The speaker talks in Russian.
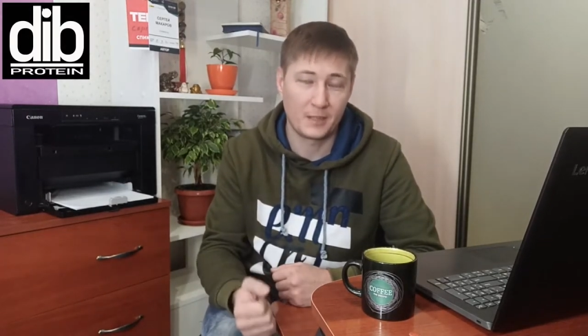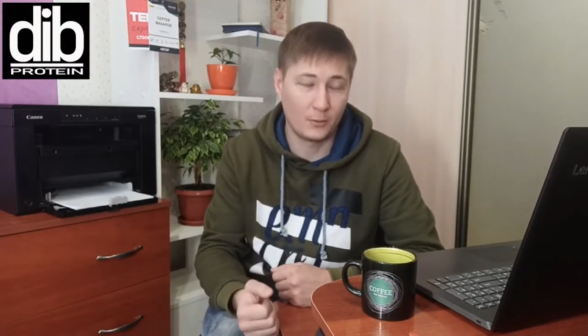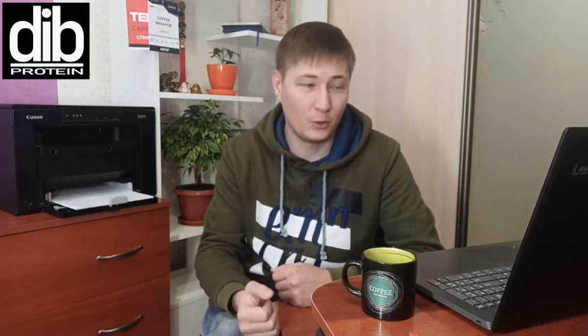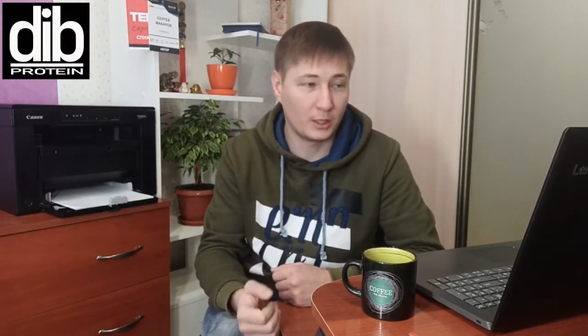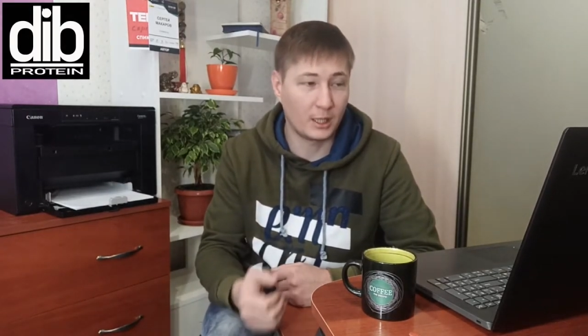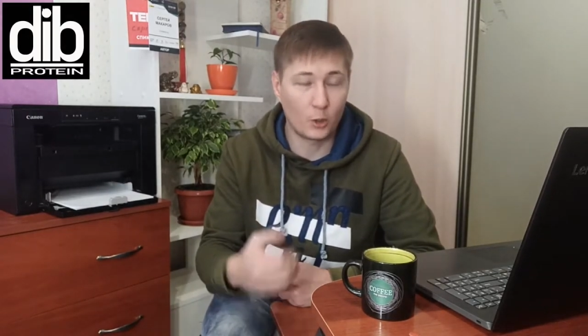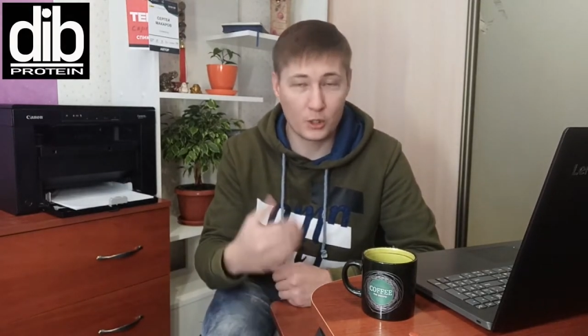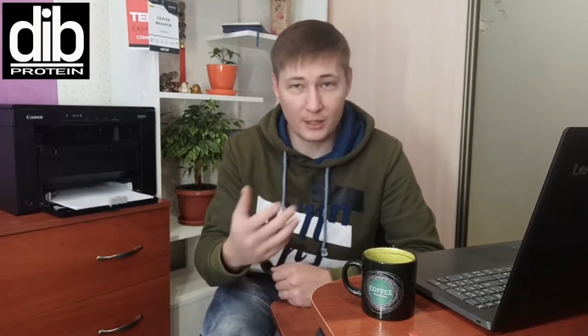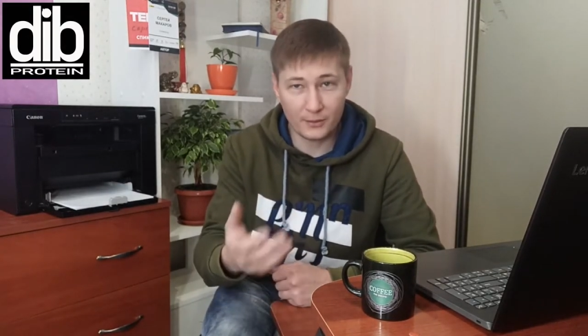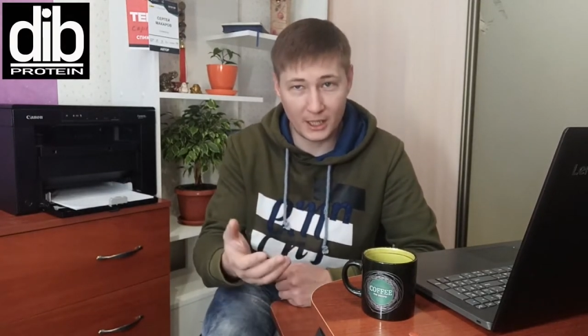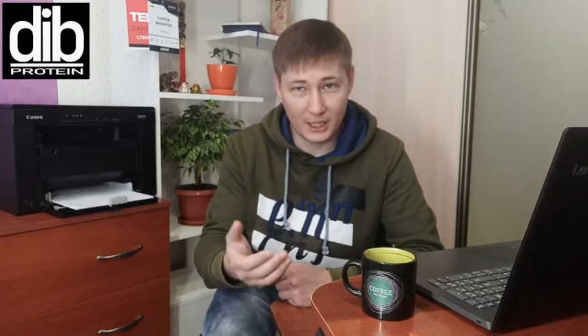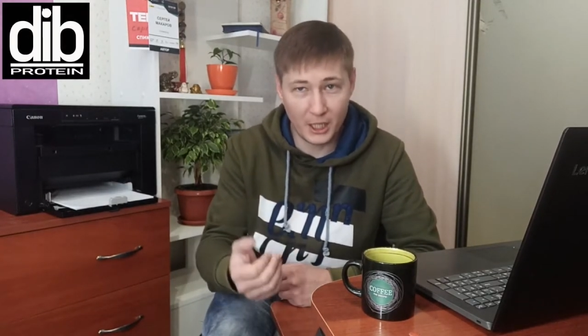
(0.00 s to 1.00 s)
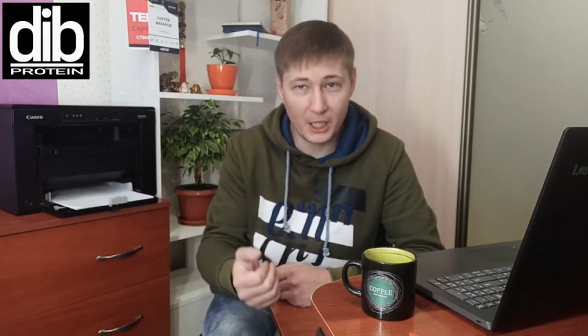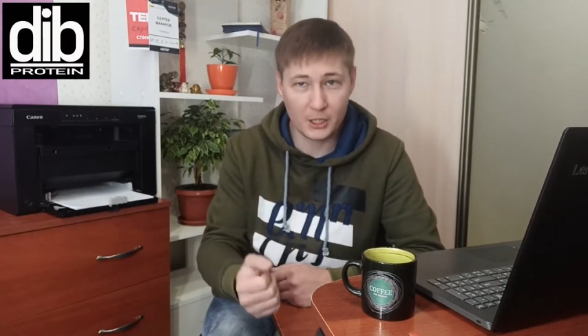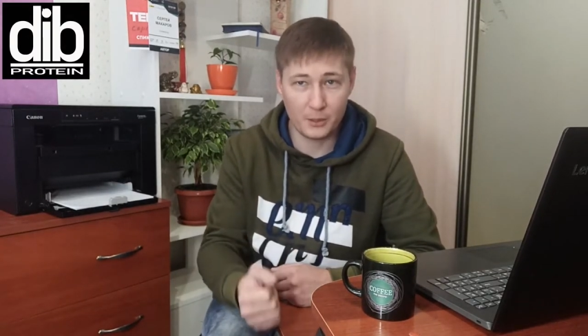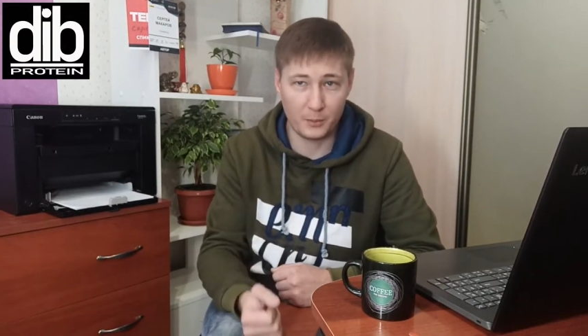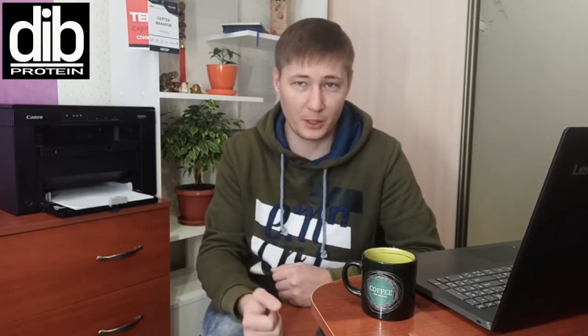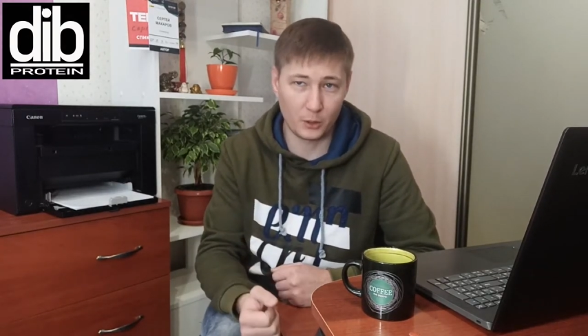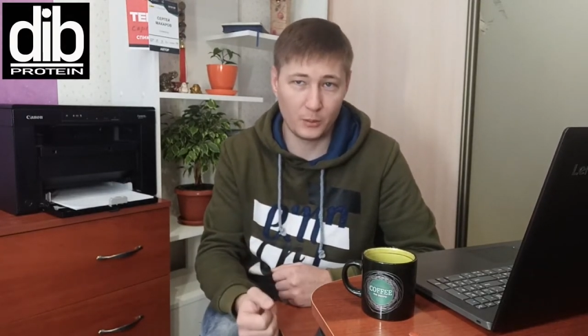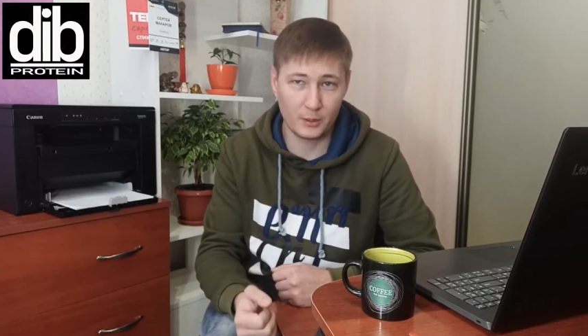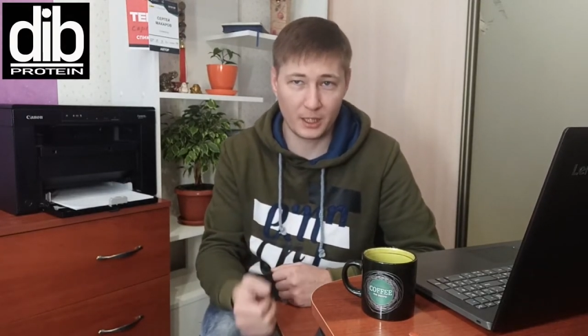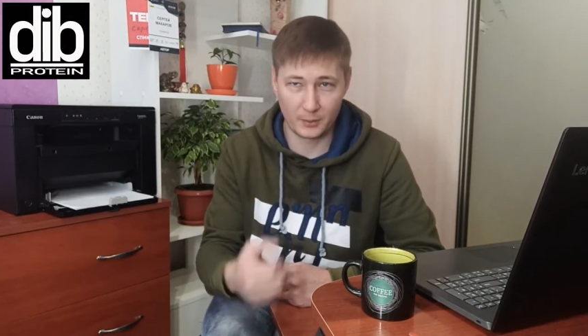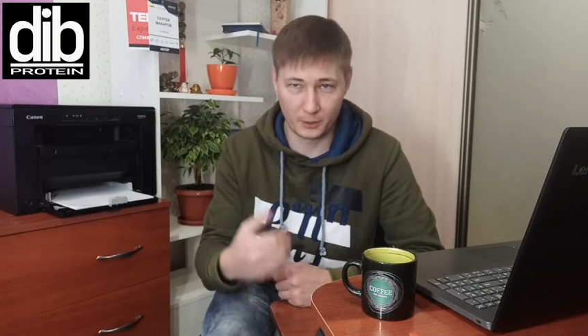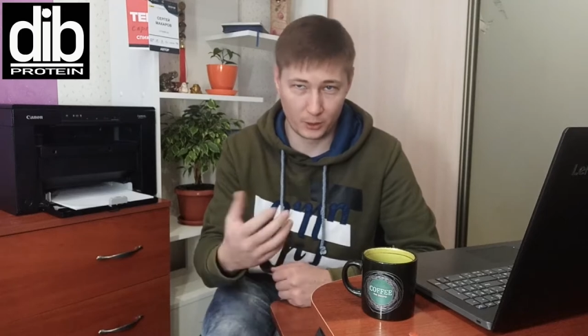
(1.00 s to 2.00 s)
Вот. А уже в дальнейшем потом
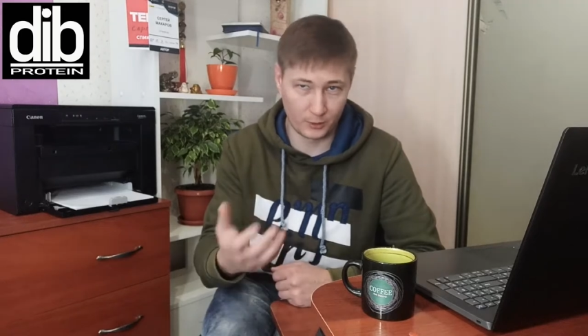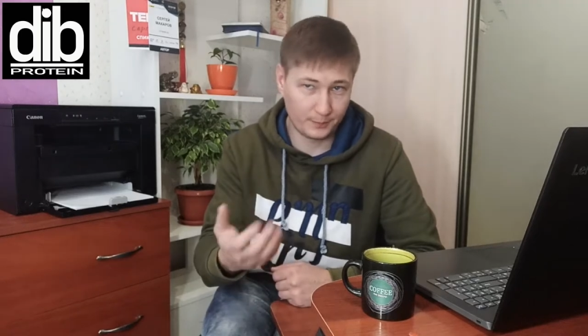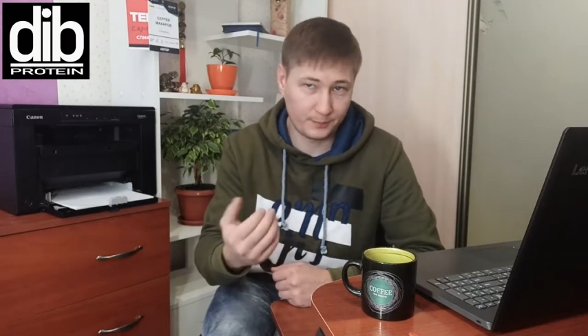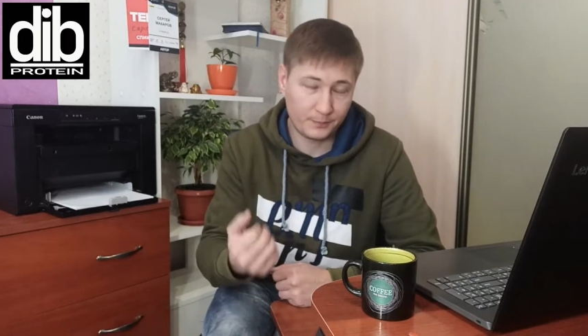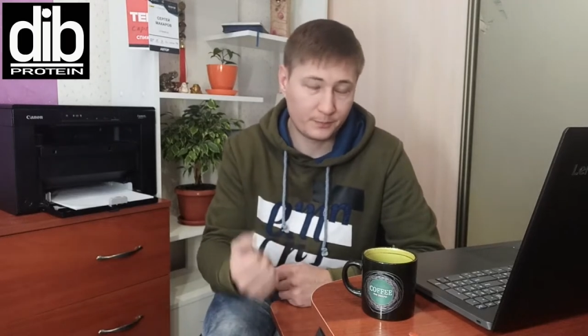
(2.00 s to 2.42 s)
как бы, ну,